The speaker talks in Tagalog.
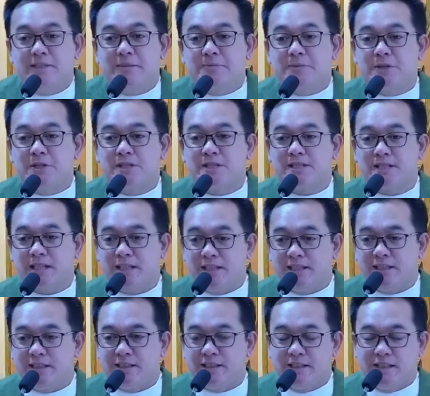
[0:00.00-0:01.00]

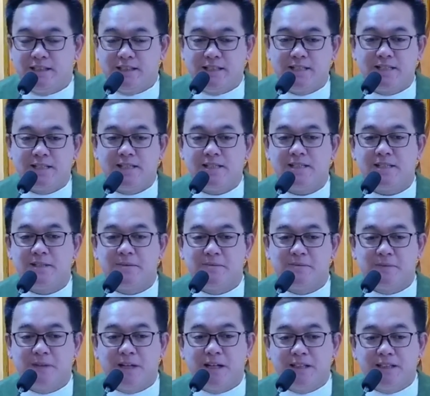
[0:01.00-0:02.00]
90% ng
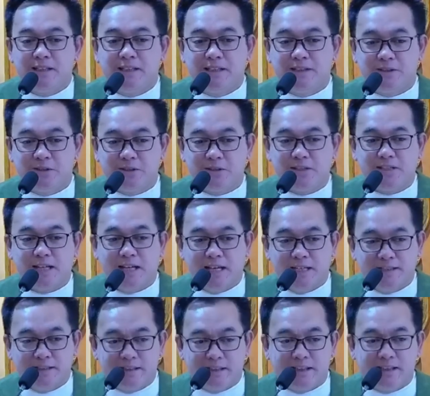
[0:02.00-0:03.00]
nagsisimba dito
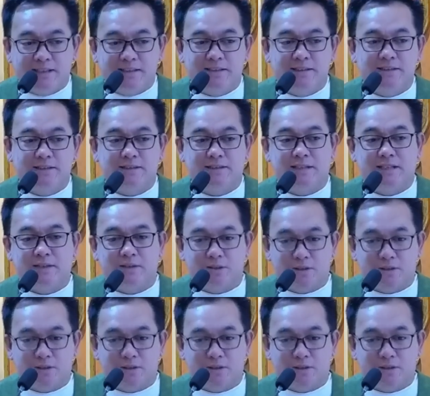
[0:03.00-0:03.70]
sa atin,